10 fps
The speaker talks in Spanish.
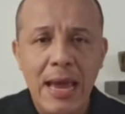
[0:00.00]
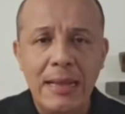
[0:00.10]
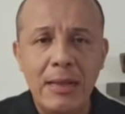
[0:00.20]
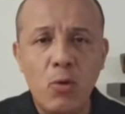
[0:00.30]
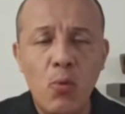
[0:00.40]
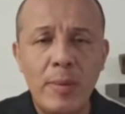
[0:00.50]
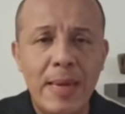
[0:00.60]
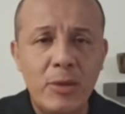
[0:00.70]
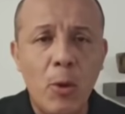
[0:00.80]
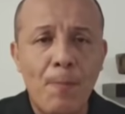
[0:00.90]
en el
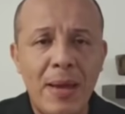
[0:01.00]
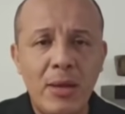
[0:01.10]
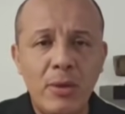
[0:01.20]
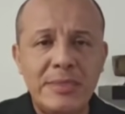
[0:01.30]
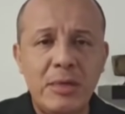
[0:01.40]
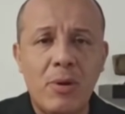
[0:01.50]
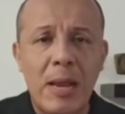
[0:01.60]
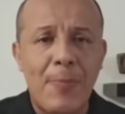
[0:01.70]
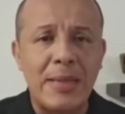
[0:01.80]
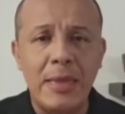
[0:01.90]
cubrimiento periodístico, en
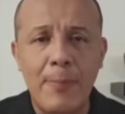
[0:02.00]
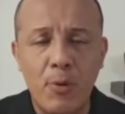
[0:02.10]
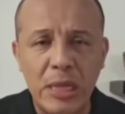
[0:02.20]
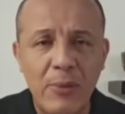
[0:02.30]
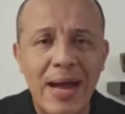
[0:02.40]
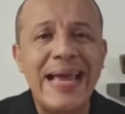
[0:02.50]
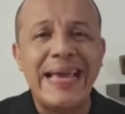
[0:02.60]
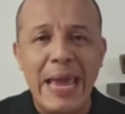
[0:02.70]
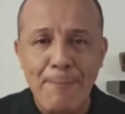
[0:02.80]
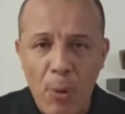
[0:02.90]
la parte deportiva,
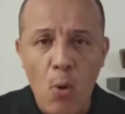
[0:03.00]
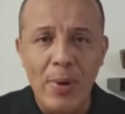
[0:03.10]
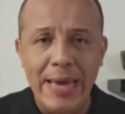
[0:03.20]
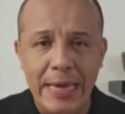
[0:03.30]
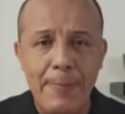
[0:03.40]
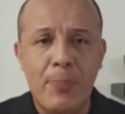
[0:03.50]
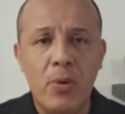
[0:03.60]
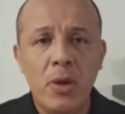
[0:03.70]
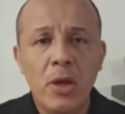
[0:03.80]
qué pobre equipo.